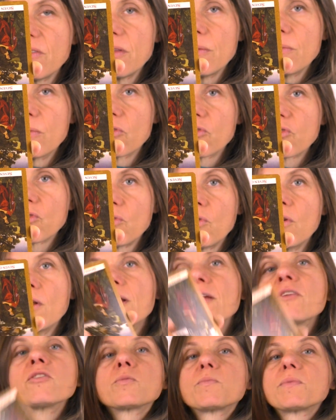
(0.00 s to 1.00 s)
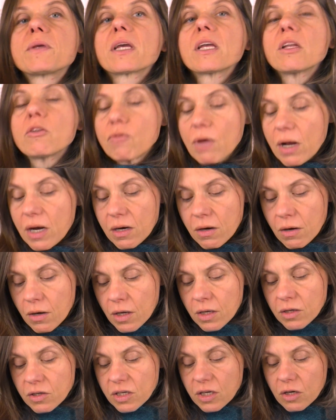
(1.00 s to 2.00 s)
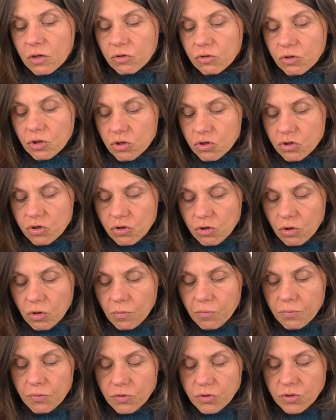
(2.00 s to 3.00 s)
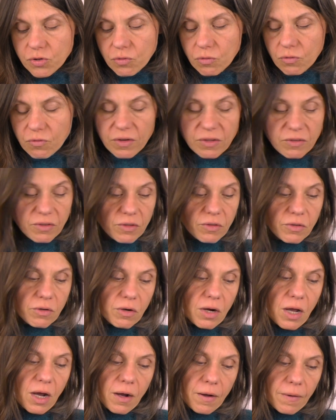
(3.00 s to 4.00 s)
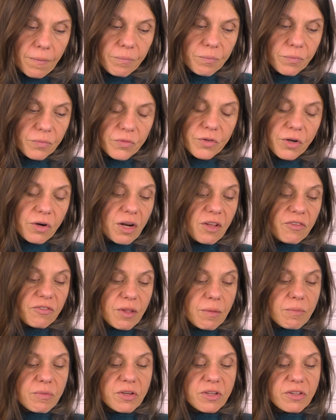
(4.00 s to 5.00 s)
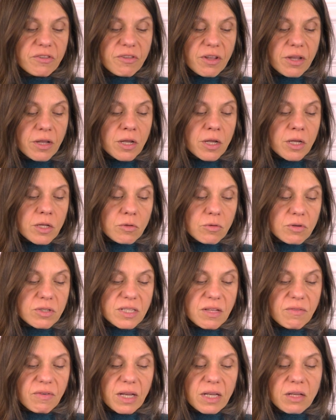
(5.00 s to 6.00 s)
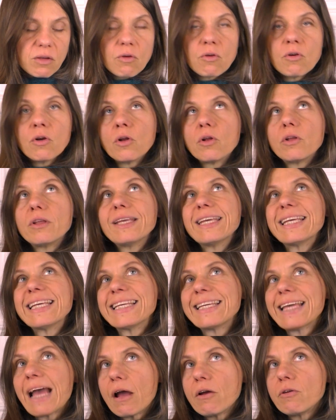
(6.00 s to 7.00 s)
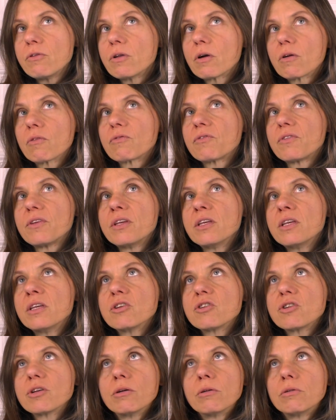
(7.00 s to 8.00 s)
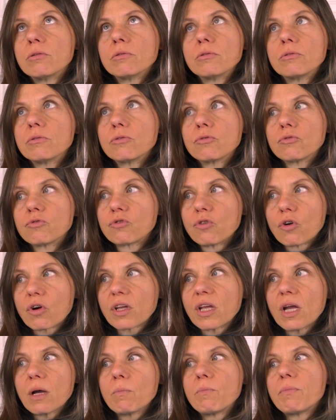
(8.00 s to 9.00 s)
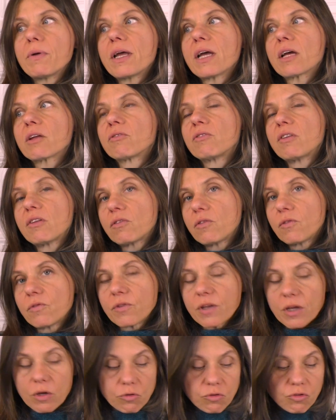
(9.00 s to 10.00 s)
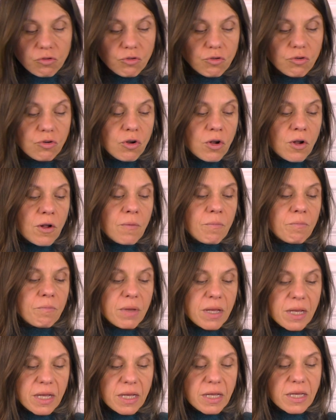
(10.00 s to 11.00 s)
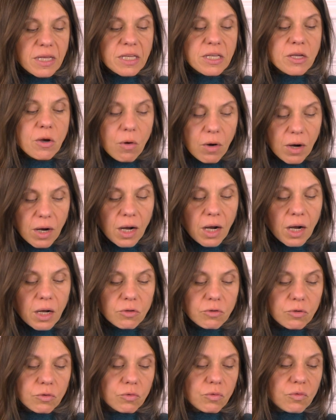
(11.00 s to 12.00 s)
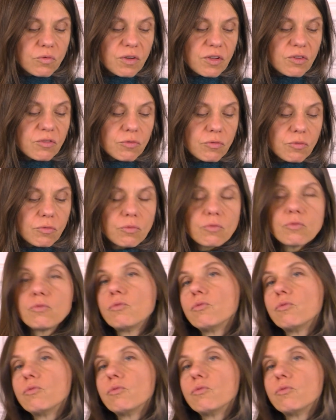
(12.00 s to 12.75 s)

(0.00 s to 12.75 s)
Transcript: dimension spirituelle qui rentre en jeu en plus, on va dire, dans la, dans la stabilité. Donc c'est vrai que il y a une envie euh, de rien perdre, d'édifier au-dessus, mais il y aura de toute façon